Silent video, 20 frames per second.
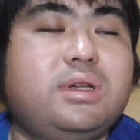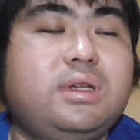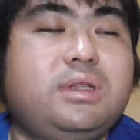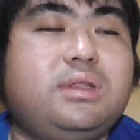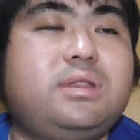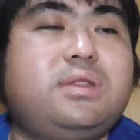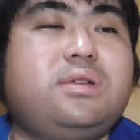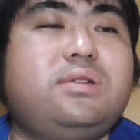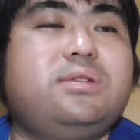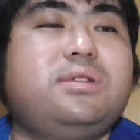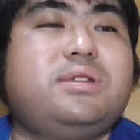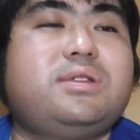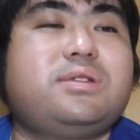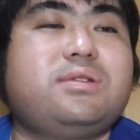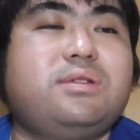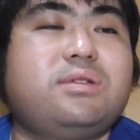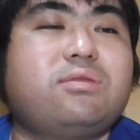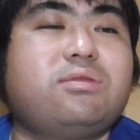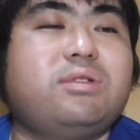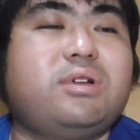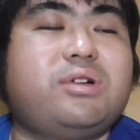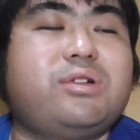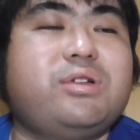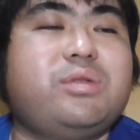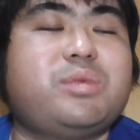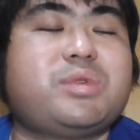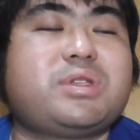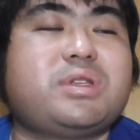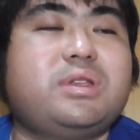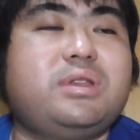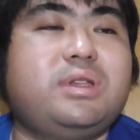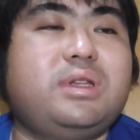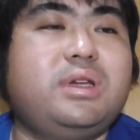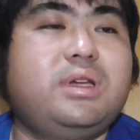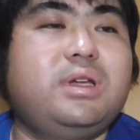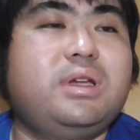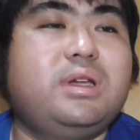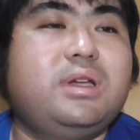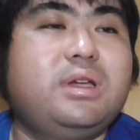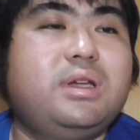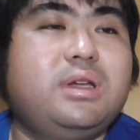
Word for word: 言ってるんですよね、この青山さんね。